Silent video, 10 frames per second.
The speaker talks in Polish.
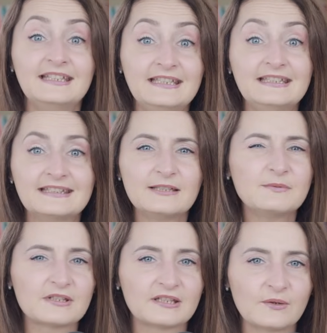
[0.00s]
i
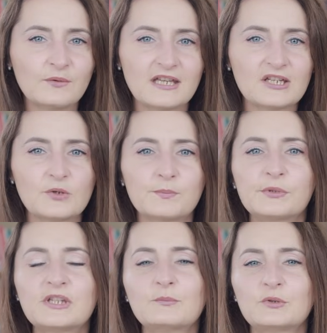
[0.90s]
tym się kierujesz,
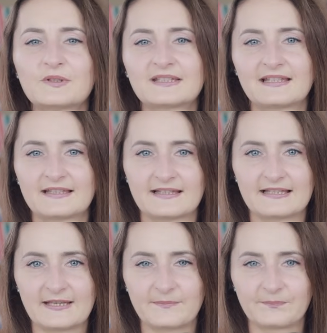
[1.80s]
podejmując
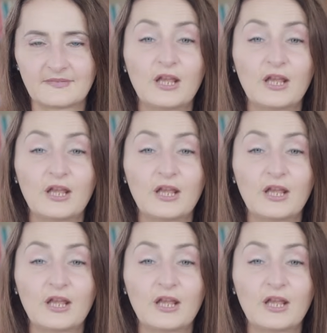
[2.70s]
decyzję.